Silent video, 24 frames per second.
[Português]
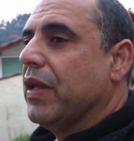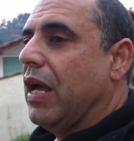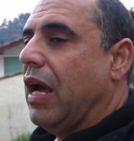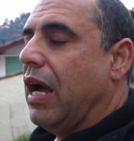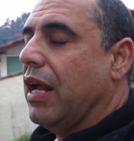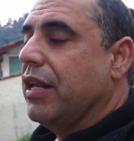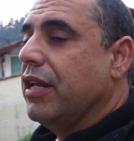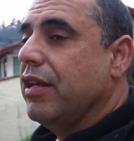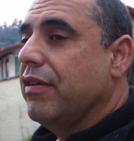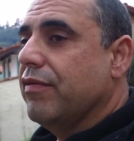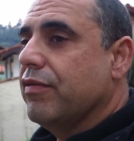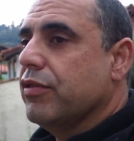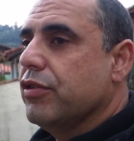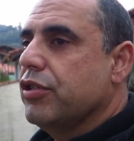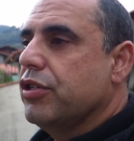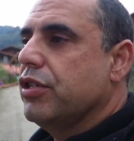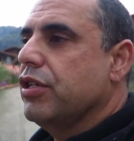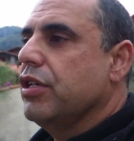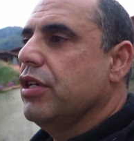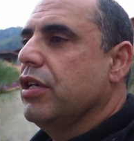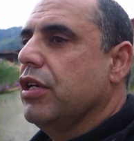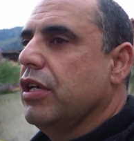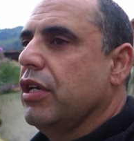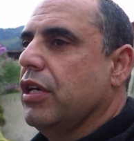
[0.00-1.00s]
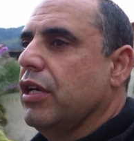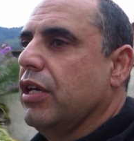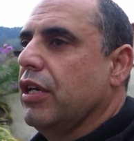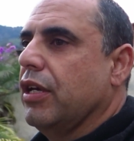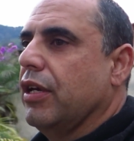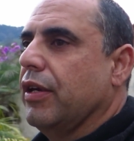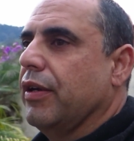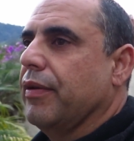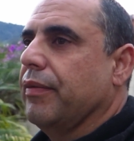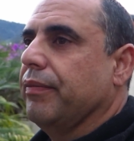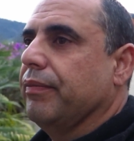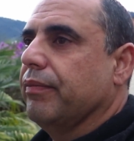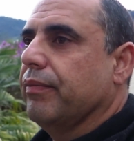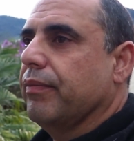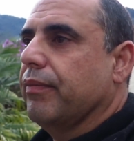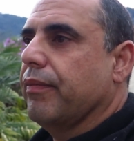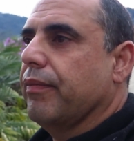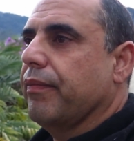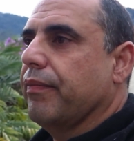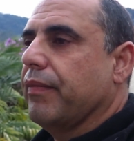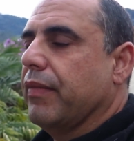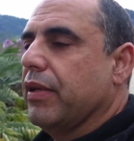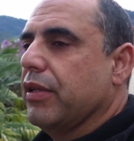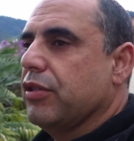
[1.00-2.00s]
A nível de
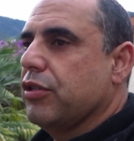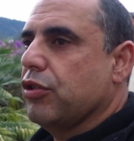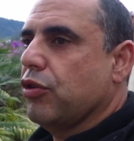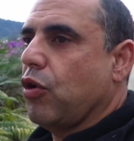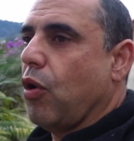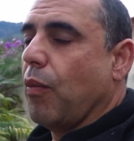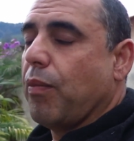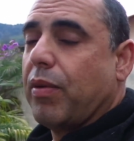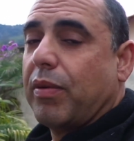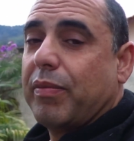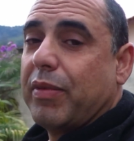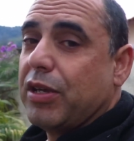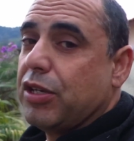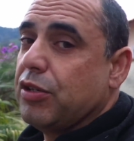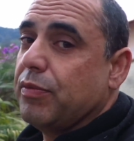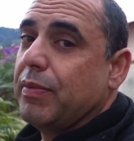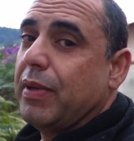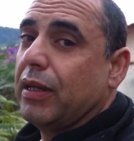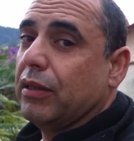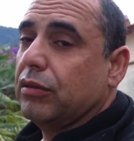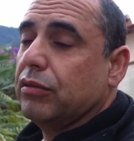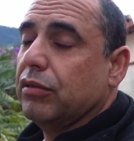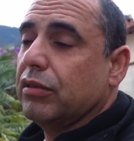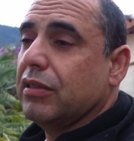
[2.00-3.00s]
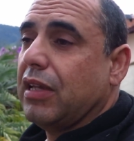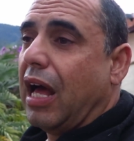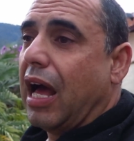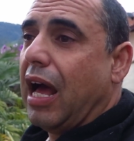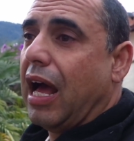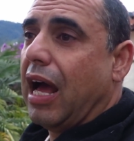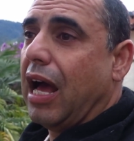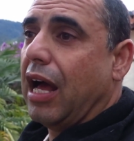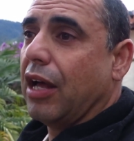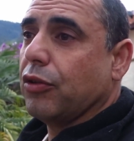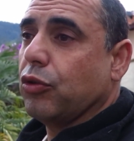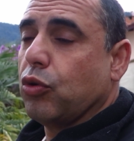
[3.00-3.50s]
de comprometimento da,